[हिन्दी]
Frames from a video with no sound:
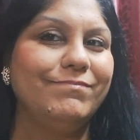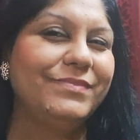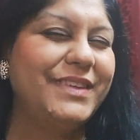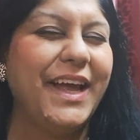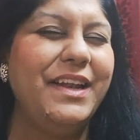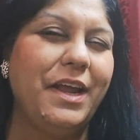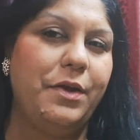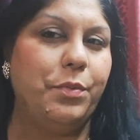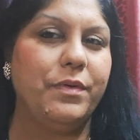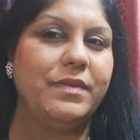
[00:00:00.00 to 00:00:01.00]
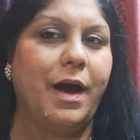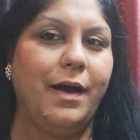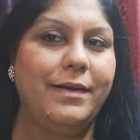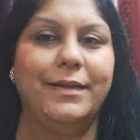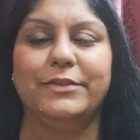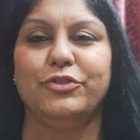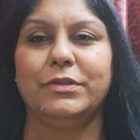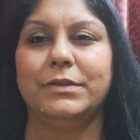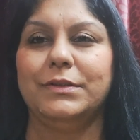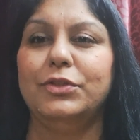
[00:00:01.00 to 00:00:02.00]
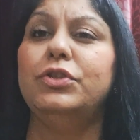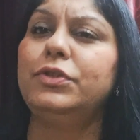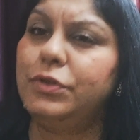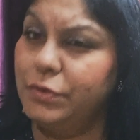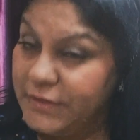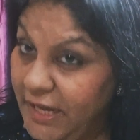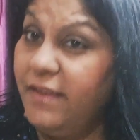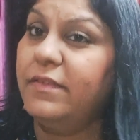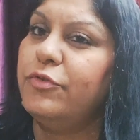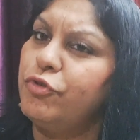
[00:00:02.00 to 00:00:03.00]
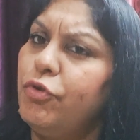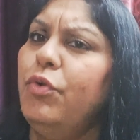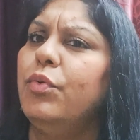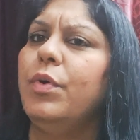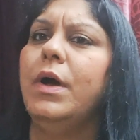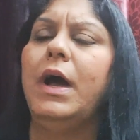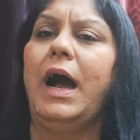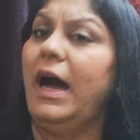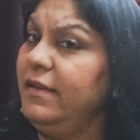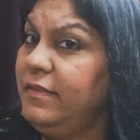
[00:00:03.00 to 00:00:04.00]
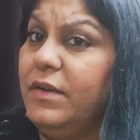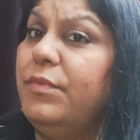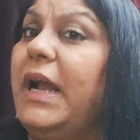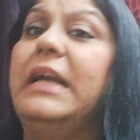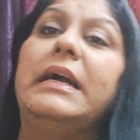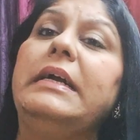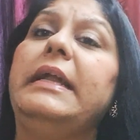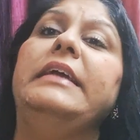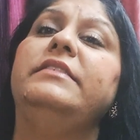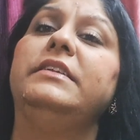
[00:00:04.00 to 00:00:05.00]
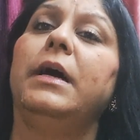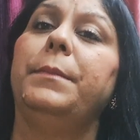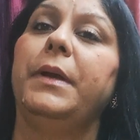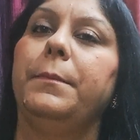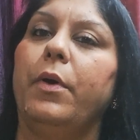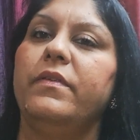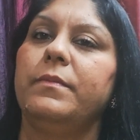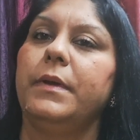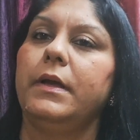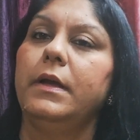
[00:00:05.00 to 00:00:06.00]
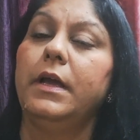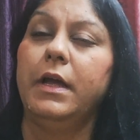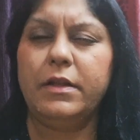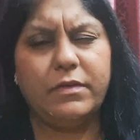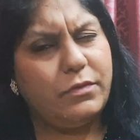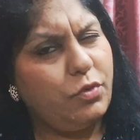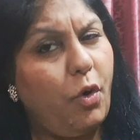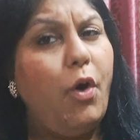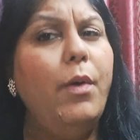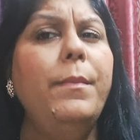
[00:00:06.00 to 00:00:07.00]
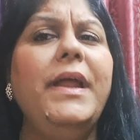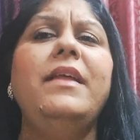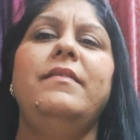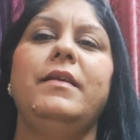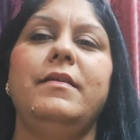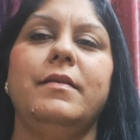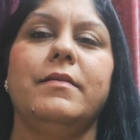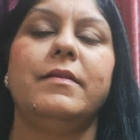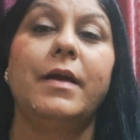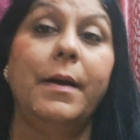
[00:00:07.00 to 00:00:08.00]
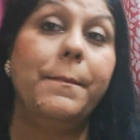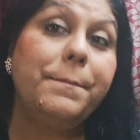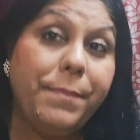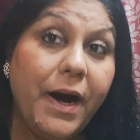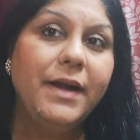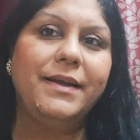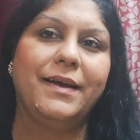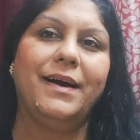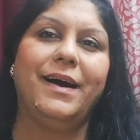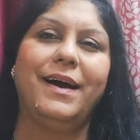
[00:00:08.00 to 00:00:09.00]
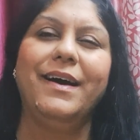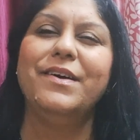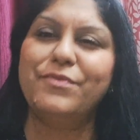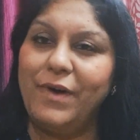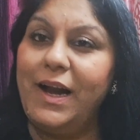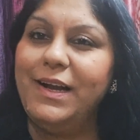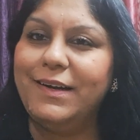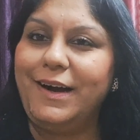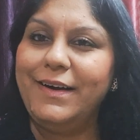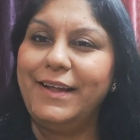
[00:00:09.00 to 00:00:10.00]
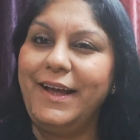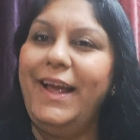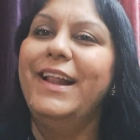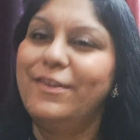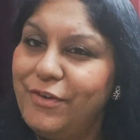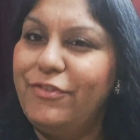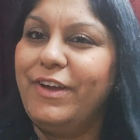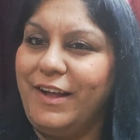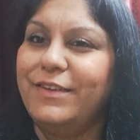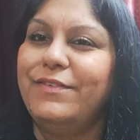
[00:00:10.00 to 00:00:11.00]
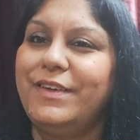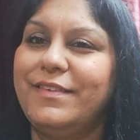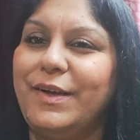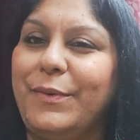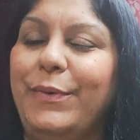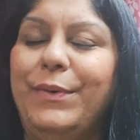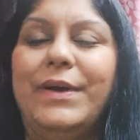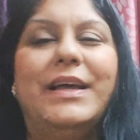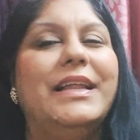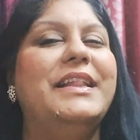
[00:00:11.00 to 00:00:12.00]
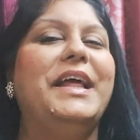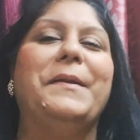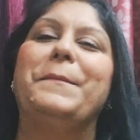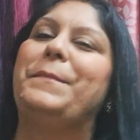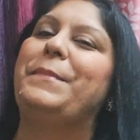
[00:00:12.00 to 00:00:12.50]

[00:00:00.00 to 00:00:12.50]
देन इट वॉज हार्ड टचिंग यस ट्रू आज तक वाइल्ड कार्ड नहीं जीता बिग बॉस में इन सो मैनी सीजन्स बट अगर वाइल्ड कार्ड एलविश यादव जैसा हो देन